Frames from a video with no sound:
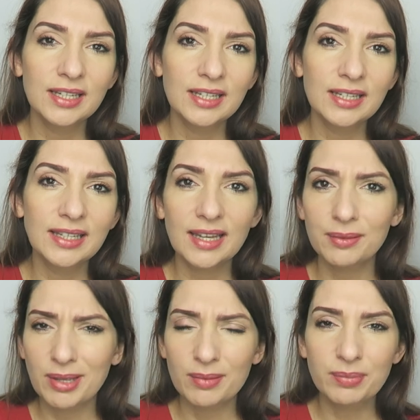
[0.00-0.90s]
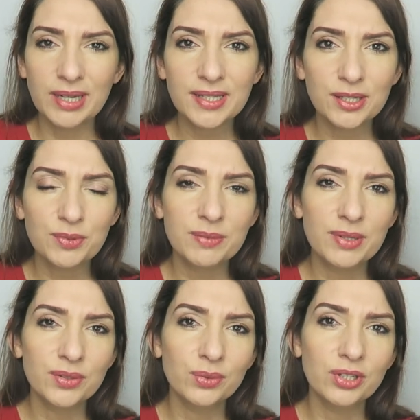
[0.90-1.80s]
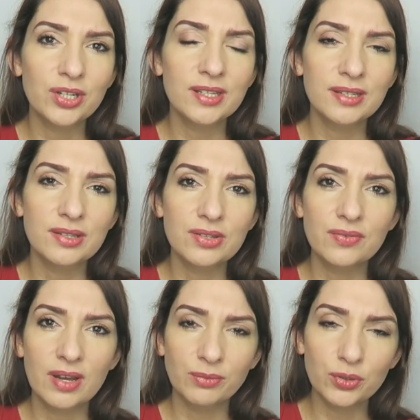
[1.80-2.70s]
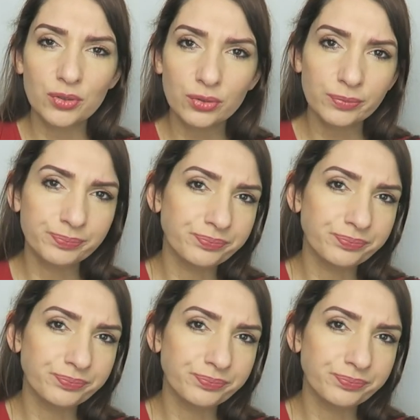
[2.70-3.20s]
E, ja miałam Pirastro przez bardzo długi czas i stosowałam do strun.